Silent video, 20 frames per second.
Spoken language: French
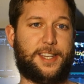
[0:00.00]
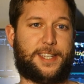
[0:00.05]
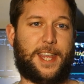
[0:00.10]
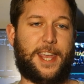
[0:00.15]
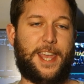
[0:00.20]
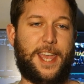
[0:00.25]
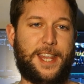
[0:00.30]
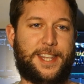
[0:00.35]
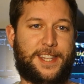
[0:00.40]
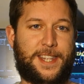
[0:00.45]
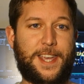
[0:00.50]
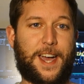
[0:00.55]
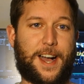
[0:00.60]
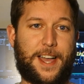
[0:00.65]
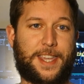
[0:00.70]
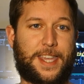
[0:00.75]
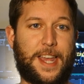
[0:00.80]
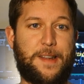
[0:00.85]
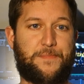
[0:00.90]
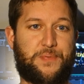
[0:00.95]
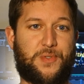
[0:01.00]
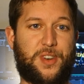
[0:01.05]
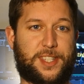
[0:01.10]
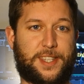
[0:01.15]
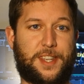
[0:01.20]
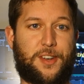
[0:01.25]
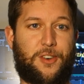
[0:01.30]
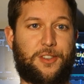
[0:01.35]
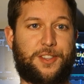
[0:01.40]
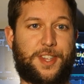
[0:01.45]
C'est dire à quel point
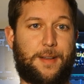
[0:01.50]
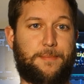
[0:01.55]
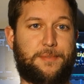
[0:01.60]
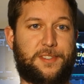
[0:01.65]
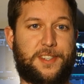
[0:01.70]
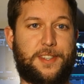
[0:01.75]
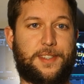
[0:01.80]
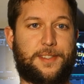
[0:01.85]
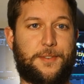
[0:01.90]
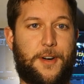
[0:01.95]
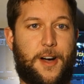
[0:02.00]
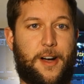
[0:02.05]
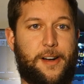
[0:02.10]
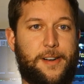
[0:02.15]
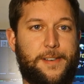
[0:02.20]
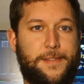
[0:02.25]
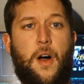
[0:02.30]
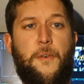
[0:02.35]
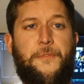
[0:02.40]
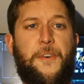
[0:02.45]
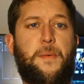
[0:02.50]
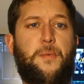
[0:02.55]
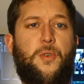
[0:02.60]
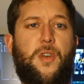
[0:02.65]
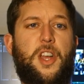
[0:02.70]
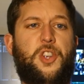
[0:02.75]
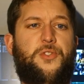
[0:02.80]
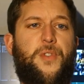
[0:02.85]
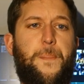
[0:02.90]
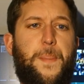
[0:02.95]
c'est rentable cette histoire. Enfin bon
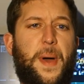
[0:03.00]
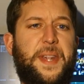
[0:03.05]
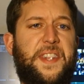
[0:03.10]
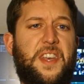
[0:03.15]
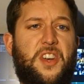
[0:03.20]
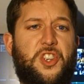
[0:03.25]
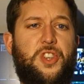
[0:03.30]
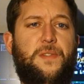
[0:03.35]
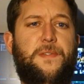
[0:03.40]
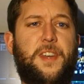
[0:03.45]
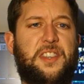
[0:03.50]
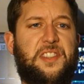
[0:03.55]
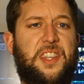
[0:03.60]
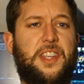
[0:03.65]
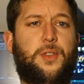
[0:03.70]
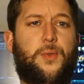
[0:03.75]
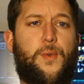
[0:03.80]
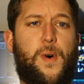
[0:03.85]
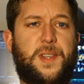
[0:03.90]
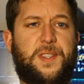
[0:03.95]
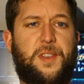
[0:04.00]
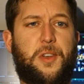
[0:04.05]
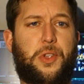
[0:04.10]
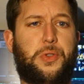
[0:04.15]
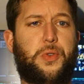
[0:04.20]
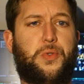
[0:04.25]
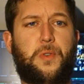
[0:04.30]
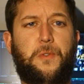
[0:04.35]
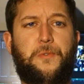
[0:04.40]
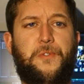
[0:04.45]
là, je vais pas tergiverser 3 heures,
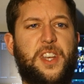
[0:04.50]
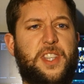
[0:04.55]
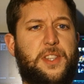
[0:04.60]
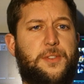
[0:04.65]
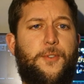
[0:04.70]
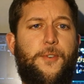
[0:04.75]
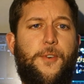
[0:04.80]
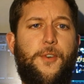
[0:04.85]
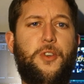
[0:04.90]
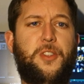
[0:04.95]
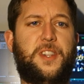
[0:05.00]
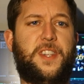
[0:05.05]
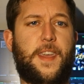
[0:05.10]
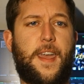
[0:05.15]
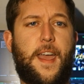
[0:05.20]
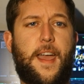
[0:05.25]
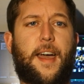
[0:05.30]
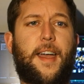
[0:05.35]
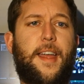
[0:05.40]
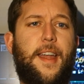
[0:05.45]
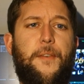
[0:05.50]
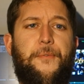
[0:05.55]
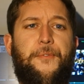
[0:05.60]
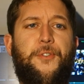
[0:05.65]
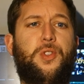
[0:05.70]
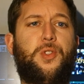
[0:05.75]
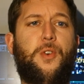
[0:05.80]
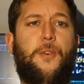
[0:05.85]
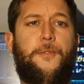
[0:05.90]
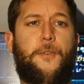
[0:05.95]
de toute façon, l'ETR et les
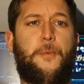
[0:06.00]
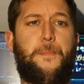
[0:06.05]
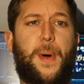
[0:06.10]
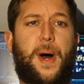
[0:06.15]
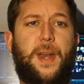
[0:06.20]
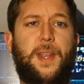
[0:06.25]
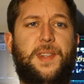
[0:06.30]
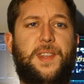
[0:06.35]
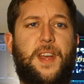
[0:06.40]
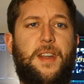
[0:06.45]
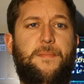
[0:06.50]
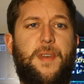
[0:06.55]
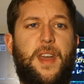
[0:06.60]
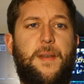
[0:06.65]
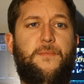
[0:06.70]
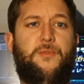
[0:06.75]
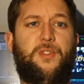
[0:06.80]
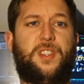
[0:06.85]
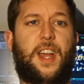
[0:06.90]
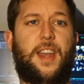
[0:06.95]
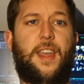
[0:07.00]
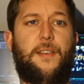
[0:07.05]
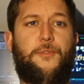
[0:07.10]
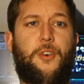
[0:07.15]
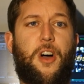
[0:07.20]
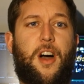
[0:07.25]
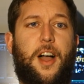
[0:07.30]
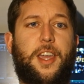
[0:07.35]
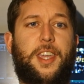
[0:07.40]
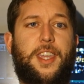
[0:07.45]
photos vont parler d'elles-mêmes, vous allez
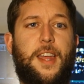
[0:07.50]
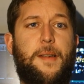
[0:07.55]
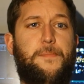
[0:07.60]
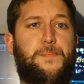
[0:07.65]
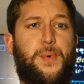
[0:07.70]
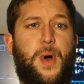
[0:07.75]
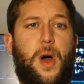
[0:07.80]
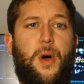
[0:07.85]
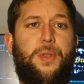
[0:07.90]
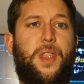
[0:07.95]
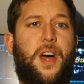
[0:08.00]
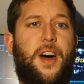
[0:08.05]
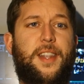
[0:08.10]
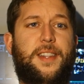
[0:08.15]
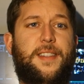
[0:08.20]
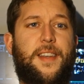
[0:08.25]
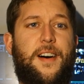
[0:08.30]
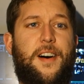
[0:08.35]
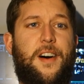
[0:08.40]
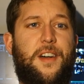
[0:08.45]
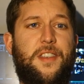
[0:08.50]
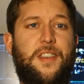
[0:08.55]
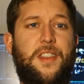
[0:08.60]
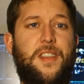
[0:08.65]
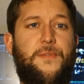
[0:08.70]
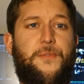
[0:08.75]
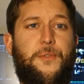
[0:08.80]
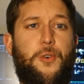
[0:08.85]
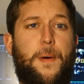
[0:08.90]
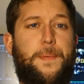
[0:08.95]
voir à quel point on a atteint un
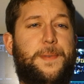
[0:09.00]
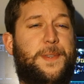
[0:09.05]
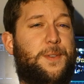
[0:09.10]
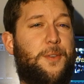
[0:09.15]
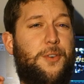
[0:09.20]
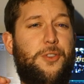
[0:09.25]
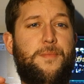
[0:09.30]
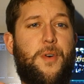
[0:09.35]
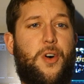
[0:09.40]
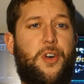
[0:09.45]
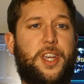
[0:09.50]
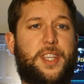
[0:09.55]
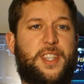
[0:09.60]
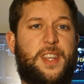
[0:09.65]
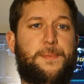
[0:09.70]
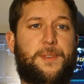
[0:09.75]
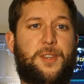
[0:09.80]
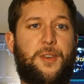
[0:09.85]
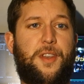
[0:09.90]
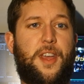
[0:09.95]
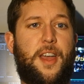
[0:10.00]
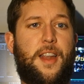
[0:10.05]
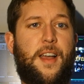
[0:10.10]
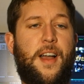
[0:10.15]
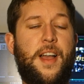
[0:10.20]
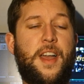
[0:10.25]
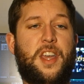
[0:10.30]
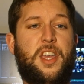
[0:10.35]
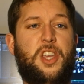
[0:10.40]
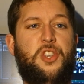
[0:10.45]
niveau absolument exceptionnel,
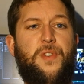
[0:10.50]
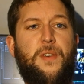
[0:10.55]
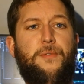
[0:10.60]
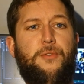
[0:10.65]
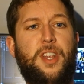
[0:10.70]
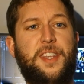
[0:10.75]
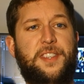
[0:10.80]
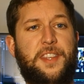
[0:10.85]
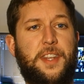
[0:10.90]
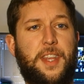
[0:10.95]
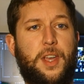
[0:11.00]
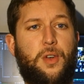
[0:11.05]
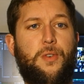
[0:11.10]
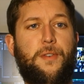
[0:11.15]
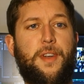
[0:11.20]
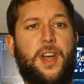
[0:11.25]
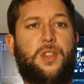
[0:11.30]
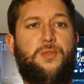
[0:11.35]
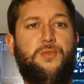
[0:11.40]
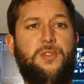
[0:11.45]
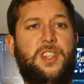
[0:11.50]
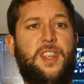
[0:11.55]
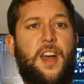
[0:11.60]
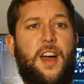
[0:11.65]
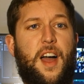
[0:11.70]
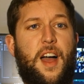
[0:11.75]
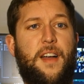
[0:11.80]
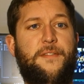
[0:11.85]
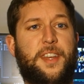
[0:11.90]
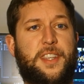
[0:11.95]
et je vais vous laisser découvrir tout ça
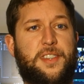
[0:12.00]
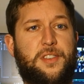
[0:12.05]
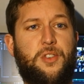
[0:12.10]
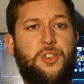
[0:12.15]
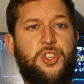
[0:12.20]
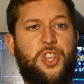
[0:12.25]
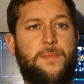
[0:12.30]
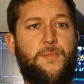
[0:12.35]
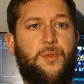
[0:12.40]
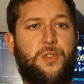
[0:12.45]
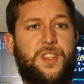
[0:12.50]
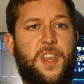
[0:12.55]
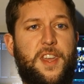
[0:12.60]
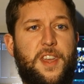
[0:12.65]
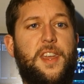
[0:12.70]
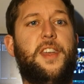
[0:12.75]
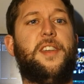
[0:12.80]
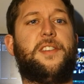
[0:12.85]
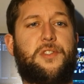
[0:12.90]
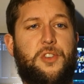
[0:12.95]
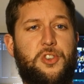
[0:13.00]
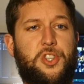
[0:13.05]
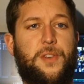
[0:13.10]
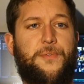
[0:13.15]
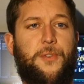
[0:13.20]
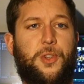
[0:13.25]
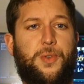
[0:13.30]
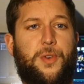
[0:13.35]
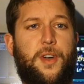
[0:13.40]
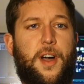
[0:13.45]
avec ce que j'ai monté et ce que j'ai
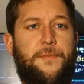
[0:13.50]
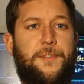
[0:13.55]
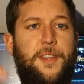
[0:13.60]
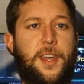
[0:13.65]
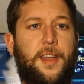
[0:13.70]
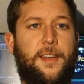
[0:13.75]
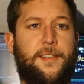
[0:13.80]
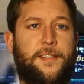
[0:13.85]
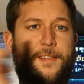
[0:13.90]
photographié.